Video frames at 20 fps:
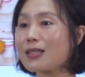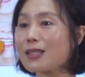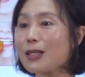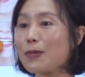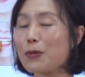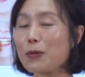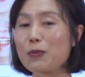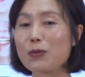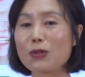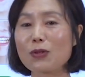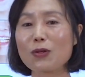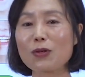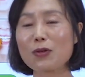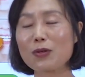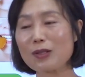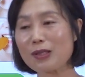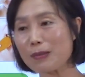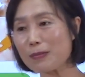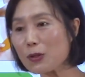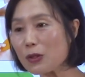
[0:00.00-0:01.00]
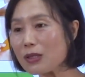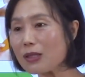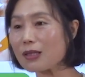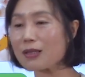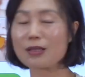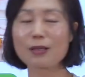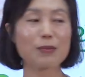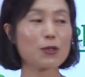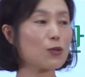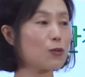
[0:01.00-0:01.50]
새벽부터 뭐
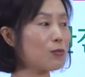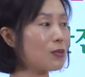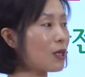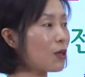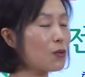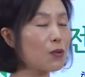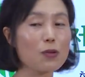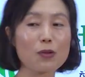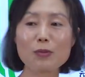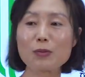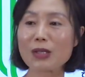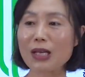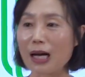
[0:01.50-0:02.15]
예배 준비하고 뭐